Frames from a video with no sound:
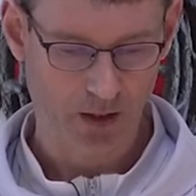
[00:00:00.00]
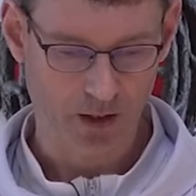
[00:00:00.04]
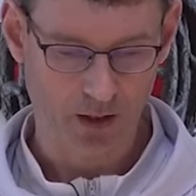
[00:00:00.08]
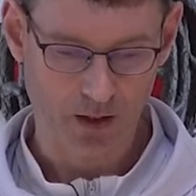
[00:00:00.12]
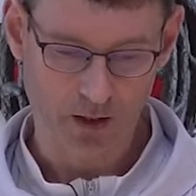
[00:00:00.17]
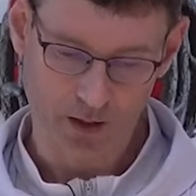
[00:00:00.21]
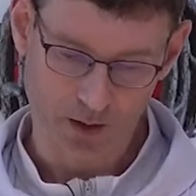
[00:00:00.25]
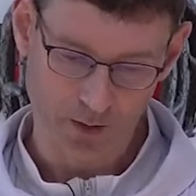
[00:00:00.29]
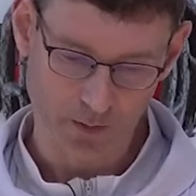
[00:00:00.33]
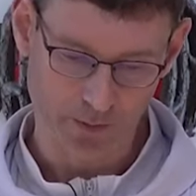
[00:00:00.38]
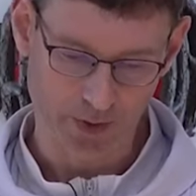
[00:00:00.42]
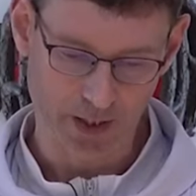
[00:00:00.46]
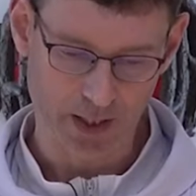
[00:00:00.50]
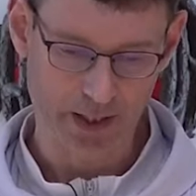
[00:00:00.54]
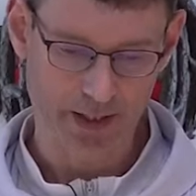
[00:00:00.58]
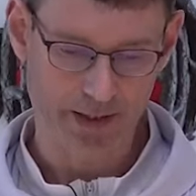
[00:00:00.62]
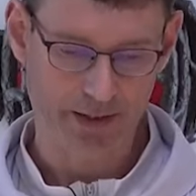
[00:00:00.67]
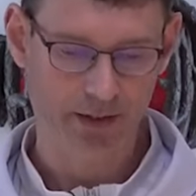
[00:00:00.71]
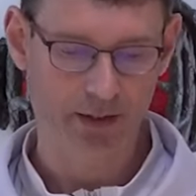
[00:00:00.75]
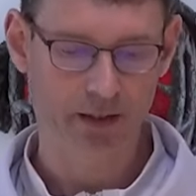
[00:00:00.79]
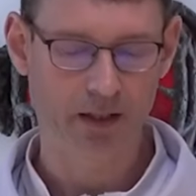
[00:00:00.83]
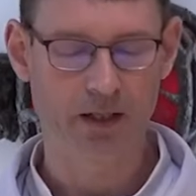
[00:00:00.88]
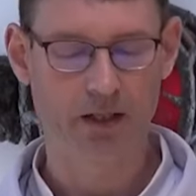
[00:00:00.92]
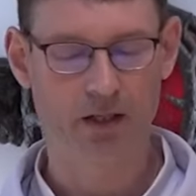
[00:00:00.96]
呃，本
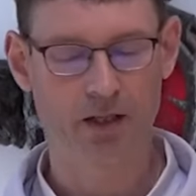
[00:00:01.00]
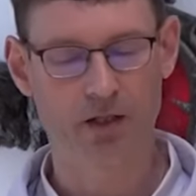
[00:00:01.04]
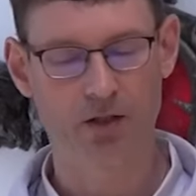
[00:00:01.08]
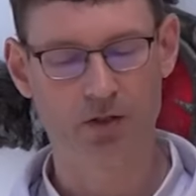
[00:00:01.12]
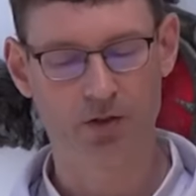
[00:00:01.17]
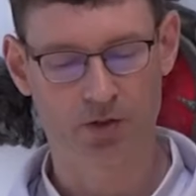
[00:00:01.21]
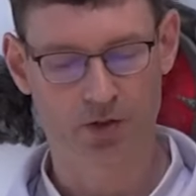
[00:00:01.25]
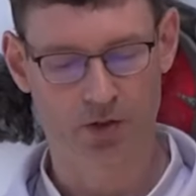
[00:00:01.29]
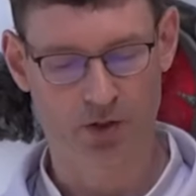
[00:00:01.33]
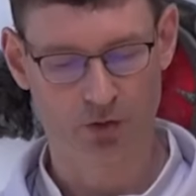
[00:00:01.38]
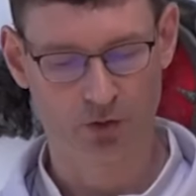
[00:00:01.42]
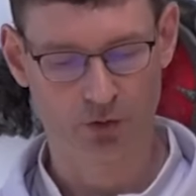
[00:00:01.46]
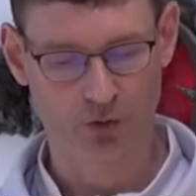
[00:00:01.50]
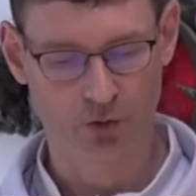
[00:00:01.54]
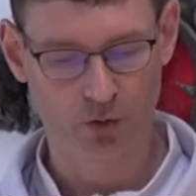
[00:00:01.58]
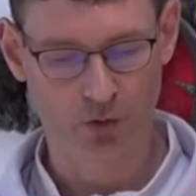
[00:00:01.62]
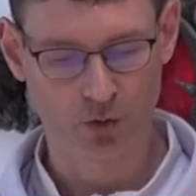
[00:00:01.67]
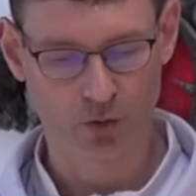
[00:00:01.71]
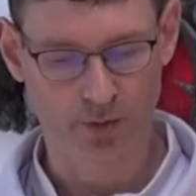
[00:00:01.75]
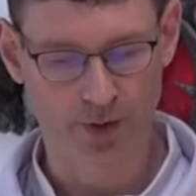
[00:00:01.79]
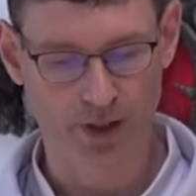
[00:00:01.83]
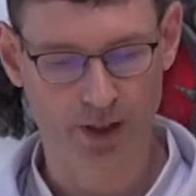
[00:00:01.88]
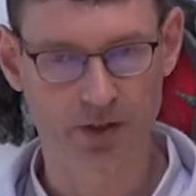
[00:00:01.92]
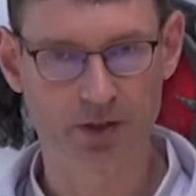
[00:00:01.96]
来中
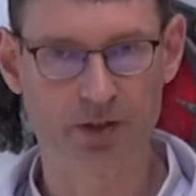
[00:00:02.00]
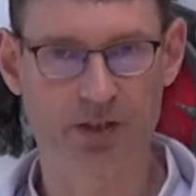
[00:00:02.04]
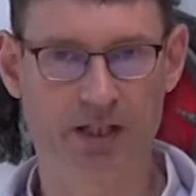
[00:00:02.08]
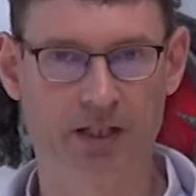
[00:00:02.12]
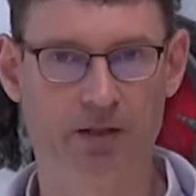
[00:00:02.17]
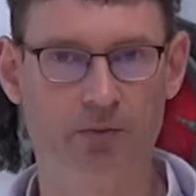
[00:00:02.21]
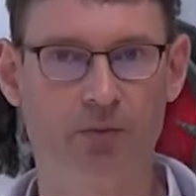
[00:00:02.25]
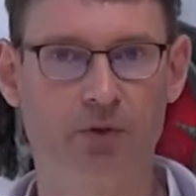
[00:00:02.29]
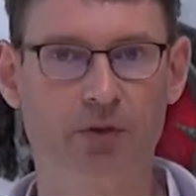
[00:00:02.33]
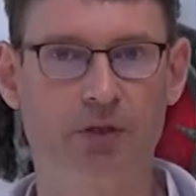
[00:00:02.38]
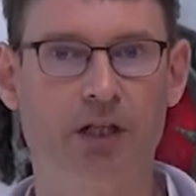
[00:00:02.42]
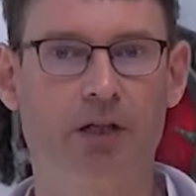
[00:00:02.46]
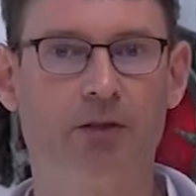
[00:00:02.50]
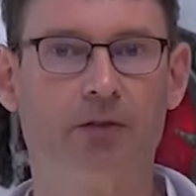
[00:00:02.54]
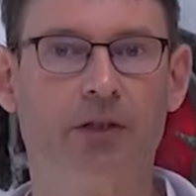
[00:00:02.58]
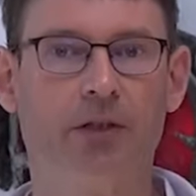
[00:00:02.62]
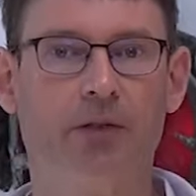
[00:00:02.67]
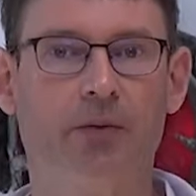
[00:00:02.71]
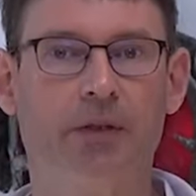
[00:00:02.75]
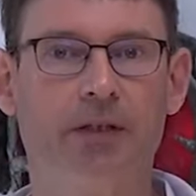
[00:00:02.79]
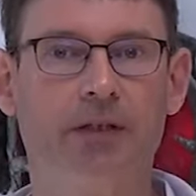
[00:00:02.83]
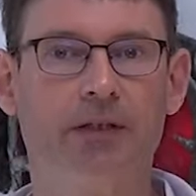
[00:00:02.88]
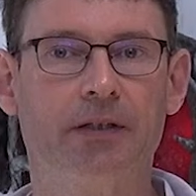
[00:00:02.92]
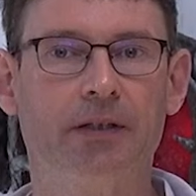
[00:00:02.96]
途们想不到
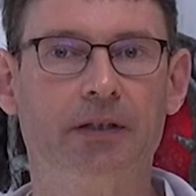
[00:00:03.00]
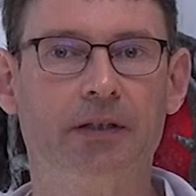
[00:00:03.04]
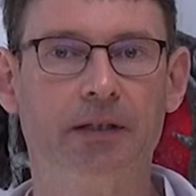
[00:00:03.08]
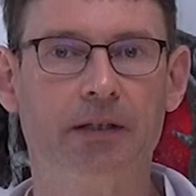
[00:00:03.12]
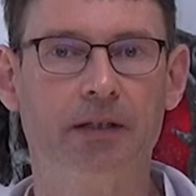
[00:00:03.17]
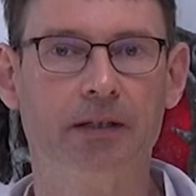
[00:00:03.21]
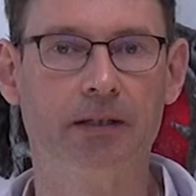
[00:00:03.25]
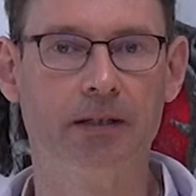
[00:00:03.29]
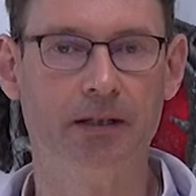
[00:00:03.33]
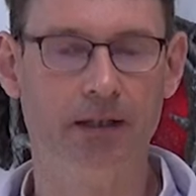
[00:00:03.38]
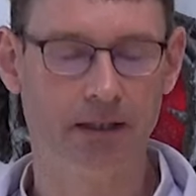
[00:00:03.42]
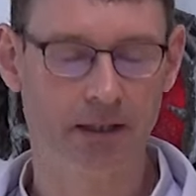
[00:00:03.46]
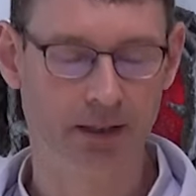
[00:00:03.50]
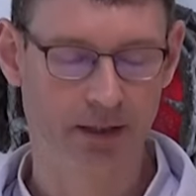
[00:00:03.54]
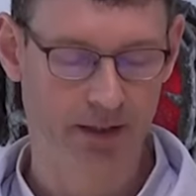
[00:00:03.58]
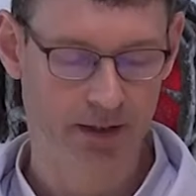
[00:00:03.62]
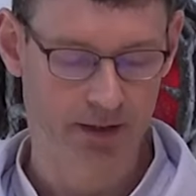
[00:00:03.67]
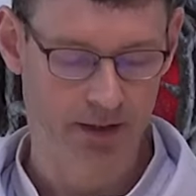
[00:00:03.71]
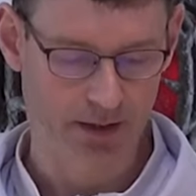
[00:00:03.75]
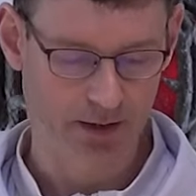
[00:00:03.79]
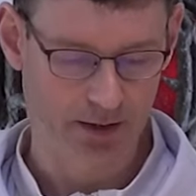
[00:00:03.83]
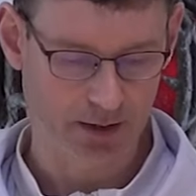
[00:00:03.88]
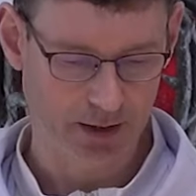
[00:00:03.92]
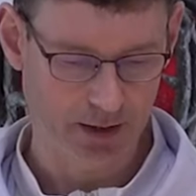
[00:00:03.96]
的问题，
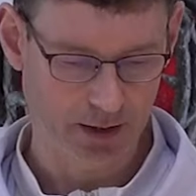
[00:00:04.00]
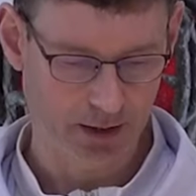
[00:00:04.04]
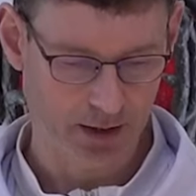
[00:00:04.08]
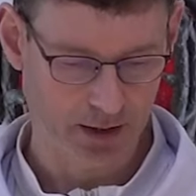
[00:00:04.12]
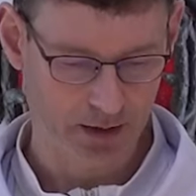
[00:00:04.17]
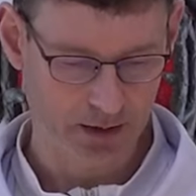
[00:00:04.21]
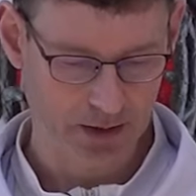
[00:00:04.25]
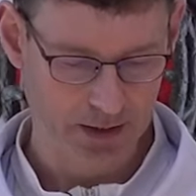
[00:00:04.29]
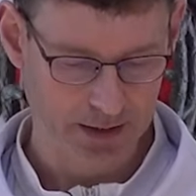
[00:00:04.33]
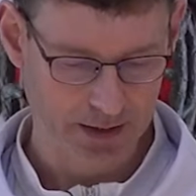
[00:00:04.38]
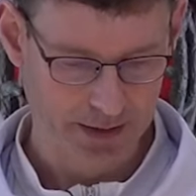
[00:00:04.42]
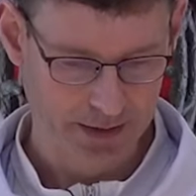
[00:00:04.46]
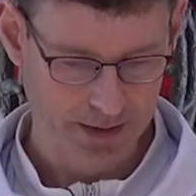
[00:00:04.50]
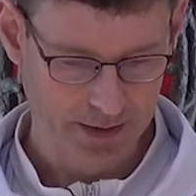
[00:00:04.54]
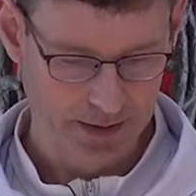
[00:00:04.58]
今天